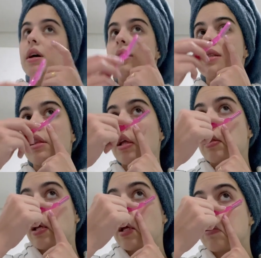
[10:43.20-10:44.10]
Se tá
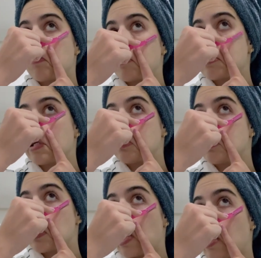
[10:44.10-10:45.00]
tendo passagem de
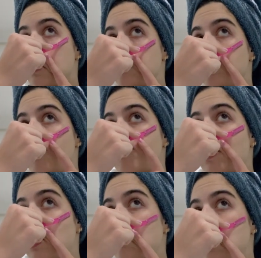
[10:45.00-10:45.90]
caso, não
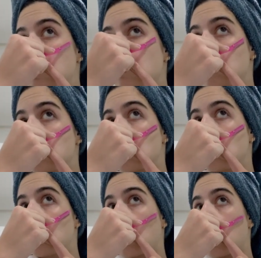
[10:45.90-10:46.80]
fica mexendo no
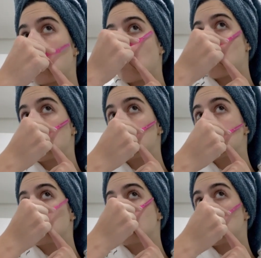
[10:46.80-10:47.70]
celular ou
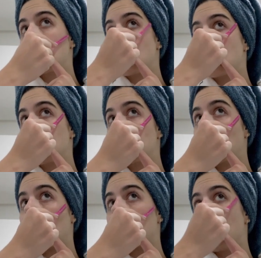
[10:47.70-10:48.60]
conversando com o teu coleguinha do
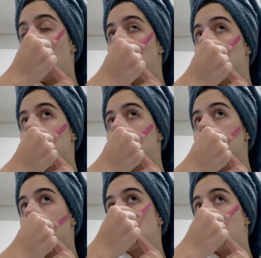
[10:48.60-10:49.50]
lado, porque tu
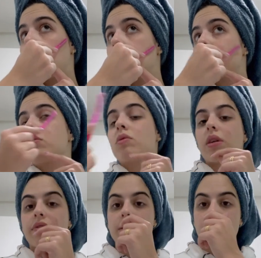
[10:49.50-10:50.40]
tá atrapalhando se tu tá
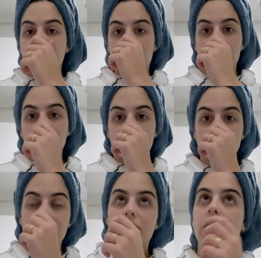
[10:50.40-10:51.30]
fazendo isso,
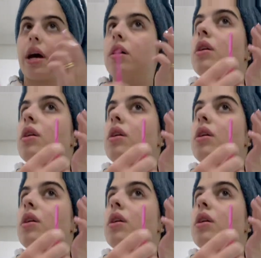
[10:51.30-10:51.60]
tá?